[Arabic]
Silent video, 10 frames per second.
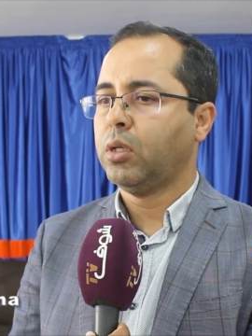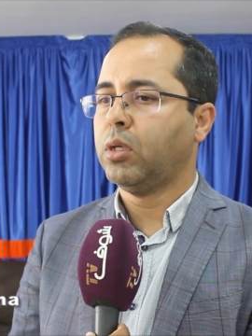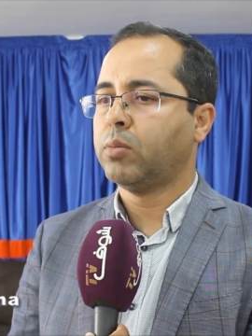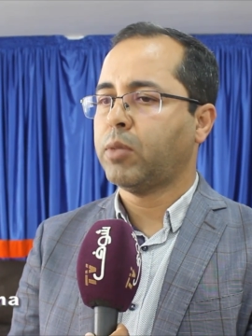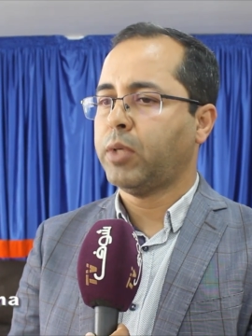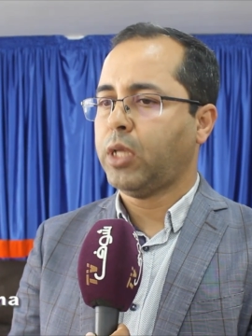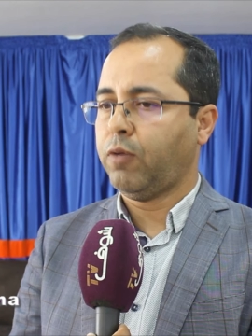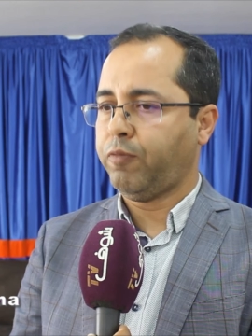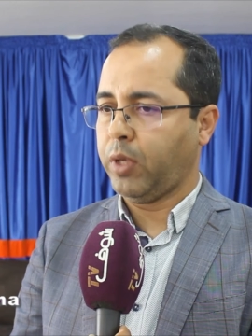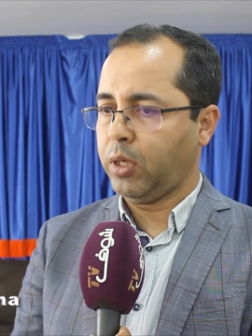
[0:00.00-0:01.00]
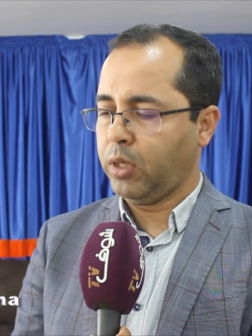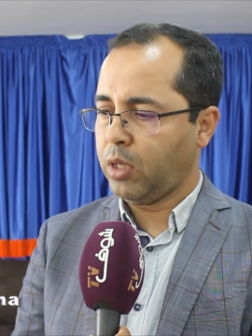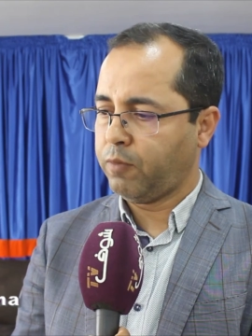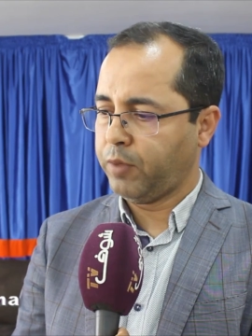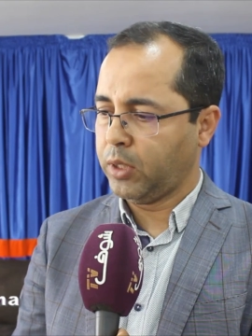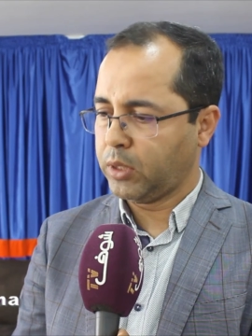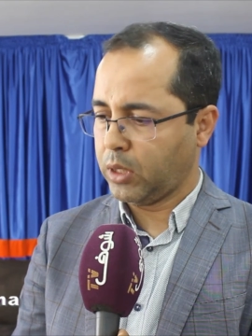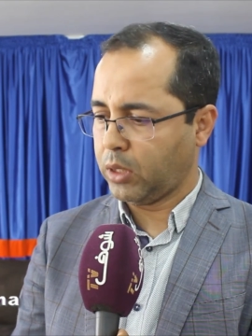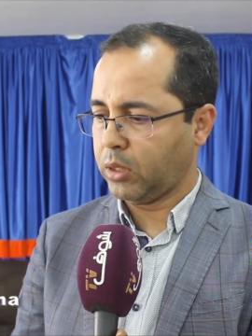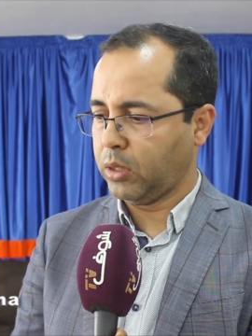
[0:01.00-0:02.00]
آه، بطبيعه الحال فعلناه في
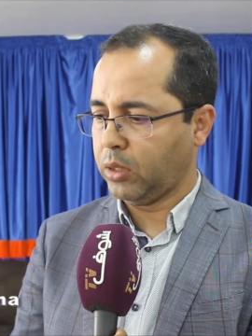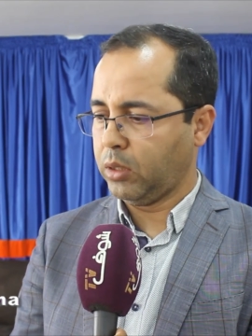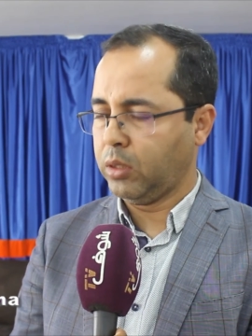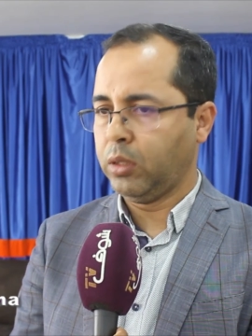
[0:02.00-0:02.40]
اطار آه،